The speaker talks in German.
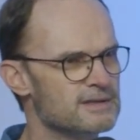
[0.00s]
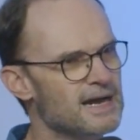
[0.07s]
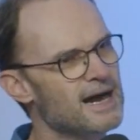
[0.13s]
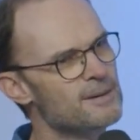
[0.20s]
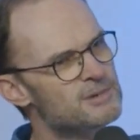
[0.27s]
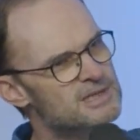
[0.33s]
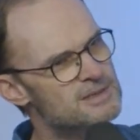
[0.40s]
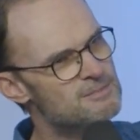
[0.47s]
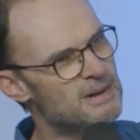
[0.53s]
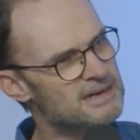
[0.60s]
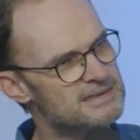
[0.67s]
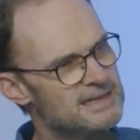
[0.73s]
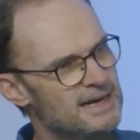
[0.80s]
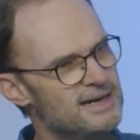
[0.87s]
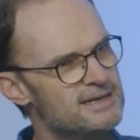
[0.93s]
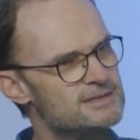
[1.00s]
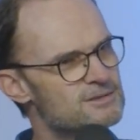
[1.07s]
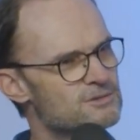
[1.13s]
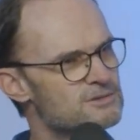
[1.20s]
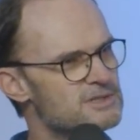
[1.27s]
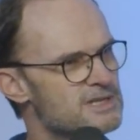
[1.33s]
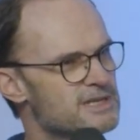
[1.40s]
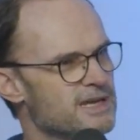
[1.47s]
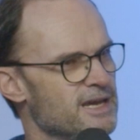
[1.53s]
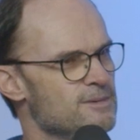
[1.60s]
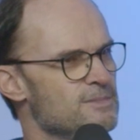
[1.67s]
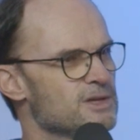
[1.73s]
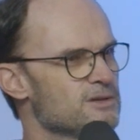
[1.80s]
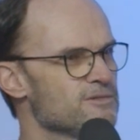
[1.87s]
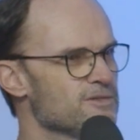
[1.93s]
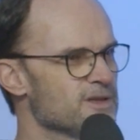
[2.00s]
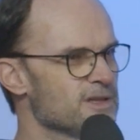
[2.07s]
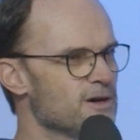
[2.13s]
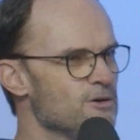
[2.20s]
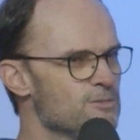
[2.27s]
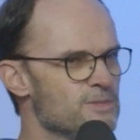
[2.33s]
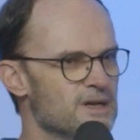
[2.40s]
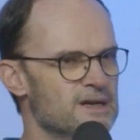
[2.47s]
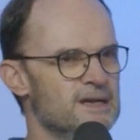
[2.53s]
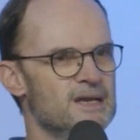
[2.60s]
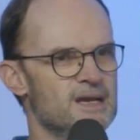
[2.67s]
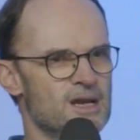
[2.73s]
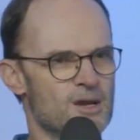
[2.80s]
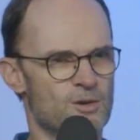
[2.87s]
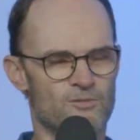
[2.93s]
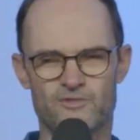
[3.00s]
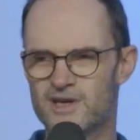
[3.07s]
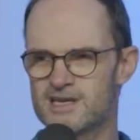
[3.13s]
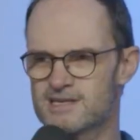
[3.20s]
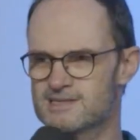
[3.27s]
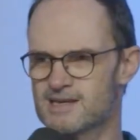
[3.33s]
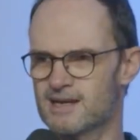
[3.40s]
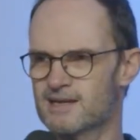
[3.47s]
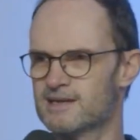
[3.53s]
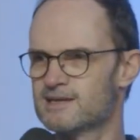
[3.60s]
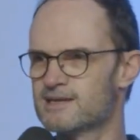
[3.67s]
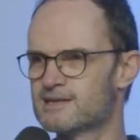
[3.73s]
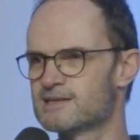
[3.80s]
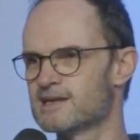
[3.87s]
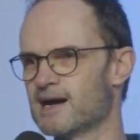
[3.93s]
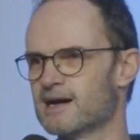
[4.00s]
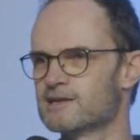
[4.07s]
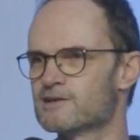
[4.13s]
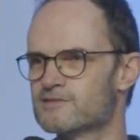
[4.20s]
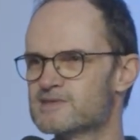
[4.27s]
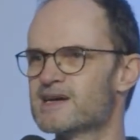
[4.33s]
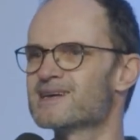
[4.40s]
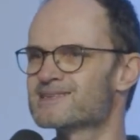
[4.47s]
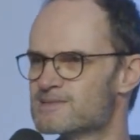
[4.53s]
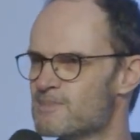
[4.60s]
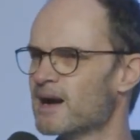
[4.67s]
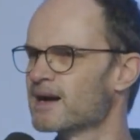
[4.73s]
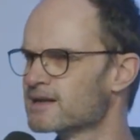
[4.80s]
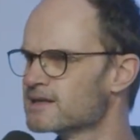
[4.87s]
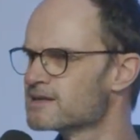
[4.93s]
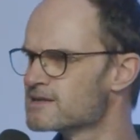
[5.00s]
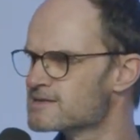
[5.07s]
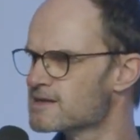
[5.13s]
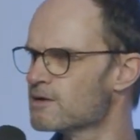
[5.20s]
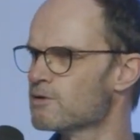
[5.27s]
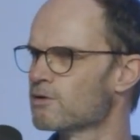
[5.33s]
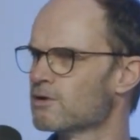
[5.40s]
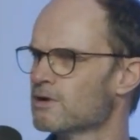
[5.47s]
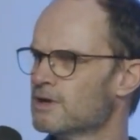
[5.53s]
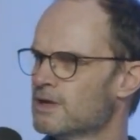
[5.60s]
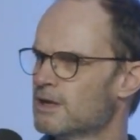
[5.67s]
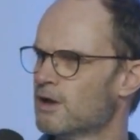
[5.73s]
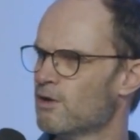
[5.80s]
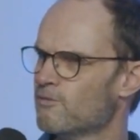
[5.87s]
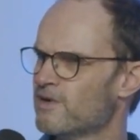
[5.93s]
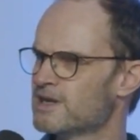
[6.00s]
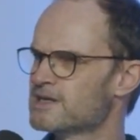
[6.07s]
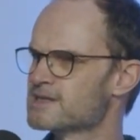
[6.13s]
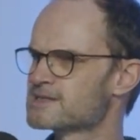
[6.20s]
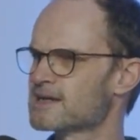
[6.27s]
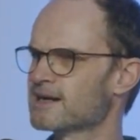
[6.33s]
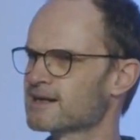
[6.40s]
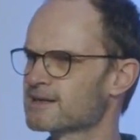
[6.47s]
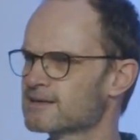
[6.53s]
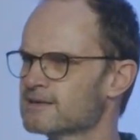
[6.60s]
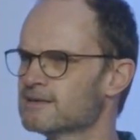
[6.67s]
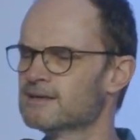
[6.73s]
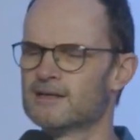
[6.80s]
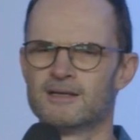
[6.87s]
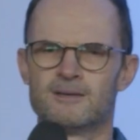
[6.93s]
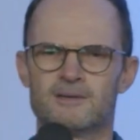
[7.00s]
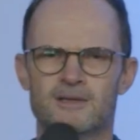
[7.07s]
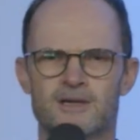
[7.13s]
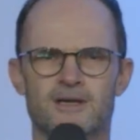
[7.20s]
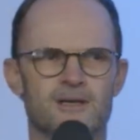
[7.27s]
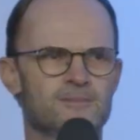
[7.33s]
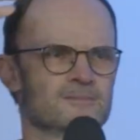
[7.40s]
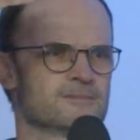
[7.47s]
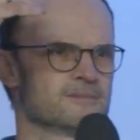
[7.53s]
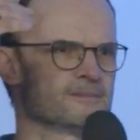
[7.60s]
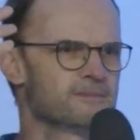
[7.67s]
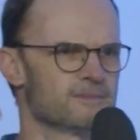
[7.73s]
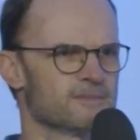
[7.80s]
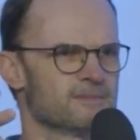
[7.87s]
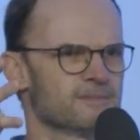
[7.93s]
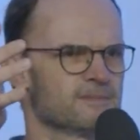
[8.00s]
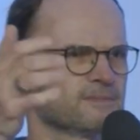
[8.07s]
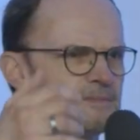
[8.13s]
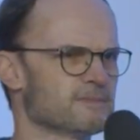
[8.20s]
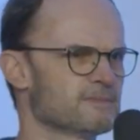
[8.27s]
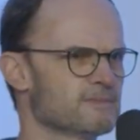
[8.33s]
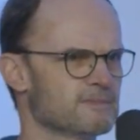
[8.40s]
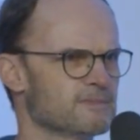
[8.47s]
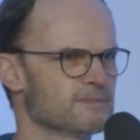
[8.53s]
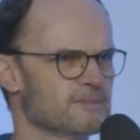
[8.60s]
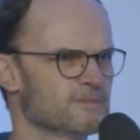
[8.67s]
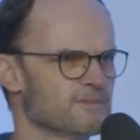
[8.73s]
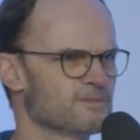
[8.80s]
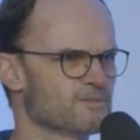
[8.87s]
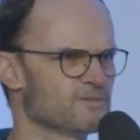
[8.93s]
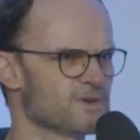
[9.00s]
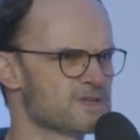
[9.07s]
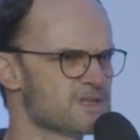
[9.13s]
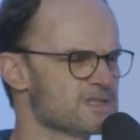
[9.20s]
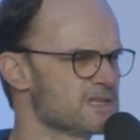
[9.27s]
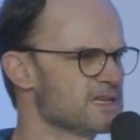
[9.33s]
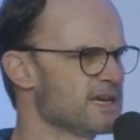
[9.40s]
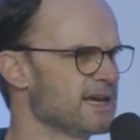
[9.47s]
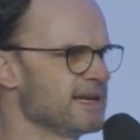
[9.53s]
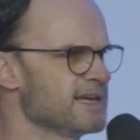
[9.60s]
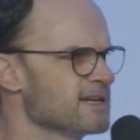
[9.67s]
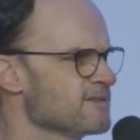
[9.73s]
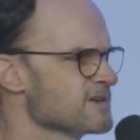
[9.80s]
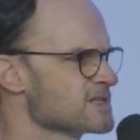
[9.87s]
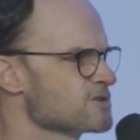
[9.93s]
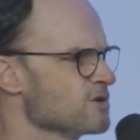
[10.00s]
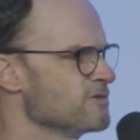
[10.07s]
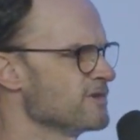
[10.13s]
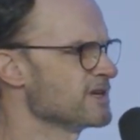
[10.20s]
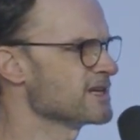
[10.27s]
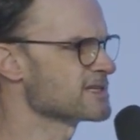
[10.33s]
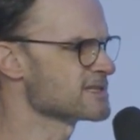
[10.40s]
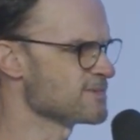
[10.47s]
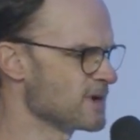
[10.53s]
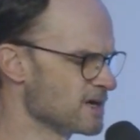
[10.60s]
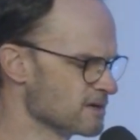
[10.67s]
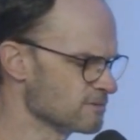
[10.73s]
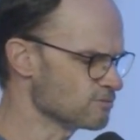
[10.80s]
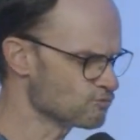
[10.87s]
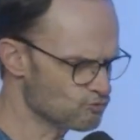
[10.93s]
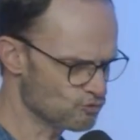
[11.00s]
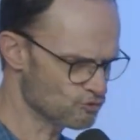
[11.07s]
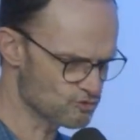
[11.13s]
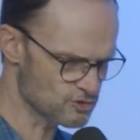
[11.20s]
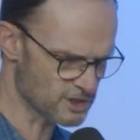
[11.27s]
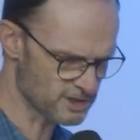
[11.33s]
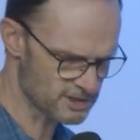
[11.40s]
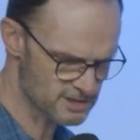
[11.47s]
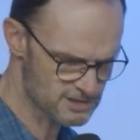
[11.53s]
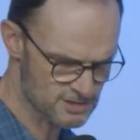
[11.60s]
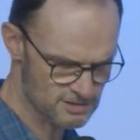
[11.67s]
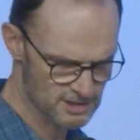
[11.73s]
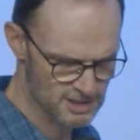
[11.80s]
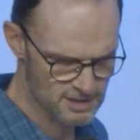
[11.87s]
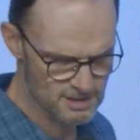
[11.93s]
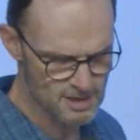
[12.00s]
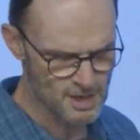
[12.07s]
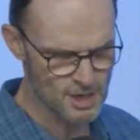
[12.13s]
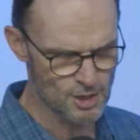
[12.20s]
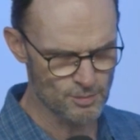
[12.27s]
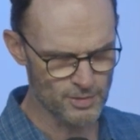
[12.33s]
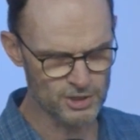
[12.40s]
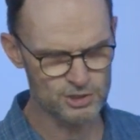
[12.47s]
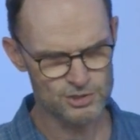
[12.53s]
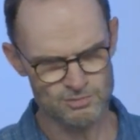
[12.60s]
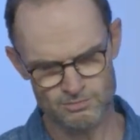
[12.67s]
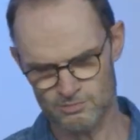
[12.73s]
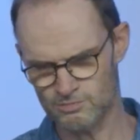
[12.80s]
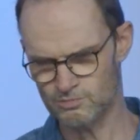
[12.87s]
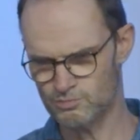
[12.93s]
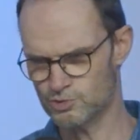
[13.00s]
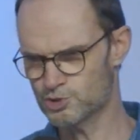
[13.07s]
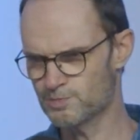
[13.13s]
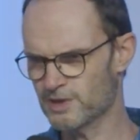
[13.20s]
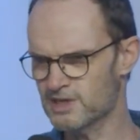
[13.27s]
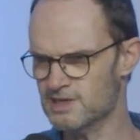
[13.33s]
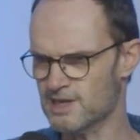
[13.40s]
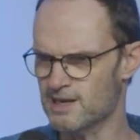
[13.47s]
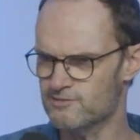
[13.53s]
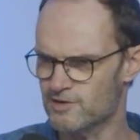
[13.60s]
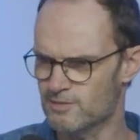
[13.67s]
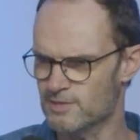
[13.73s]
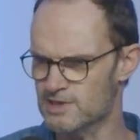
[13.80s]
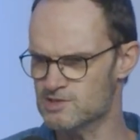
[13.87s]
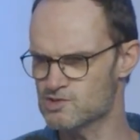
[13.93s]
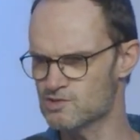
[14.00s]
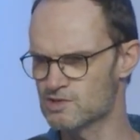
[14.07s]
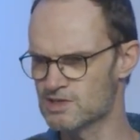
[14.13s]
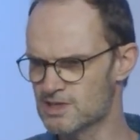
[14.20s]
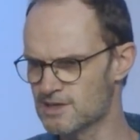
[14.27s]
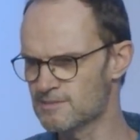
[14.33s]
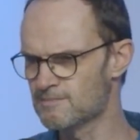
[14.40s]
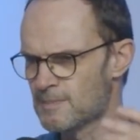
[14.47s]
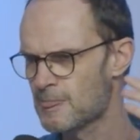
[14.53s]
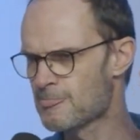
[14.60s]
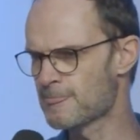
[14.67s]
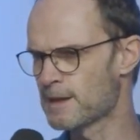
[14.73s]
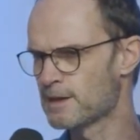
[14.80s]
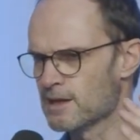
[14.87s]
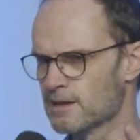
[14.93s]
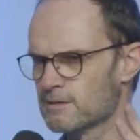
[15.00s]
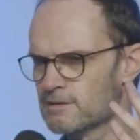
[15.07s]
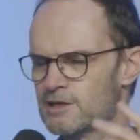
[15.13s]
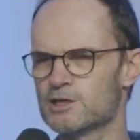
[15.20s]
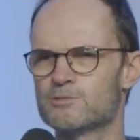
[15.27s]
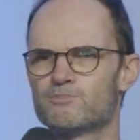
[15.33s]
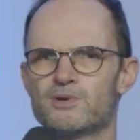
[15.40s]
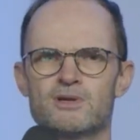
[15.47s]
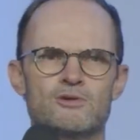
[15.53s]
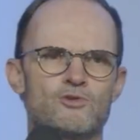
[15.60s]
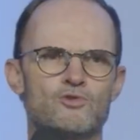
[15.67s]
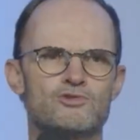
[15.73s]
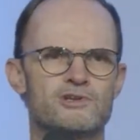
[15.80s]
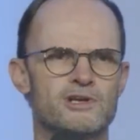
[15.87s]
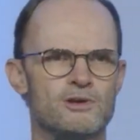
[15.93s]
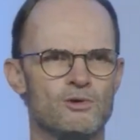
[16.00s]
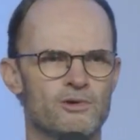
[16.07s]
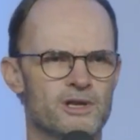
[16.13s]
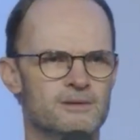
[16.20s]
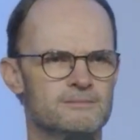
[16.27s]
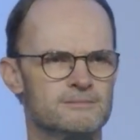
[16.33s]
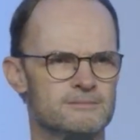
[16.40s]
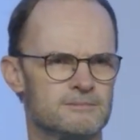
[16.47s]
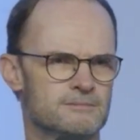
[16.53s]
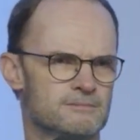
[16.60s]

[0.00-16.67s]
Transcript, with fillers: Da habe ich ein Mandat und die kennen mich und vertrauen mir. Und wenn ich sage, legt die Hand aufs Herz, machen die das auch. Und wenn die sagen, ähm, was weiß ich, Herr Hellinger, was sollen wir jetzt machen? So sage ich zu denen, Mensch, sprich einfach mal zu dir, ja, ich bin gut gelungen.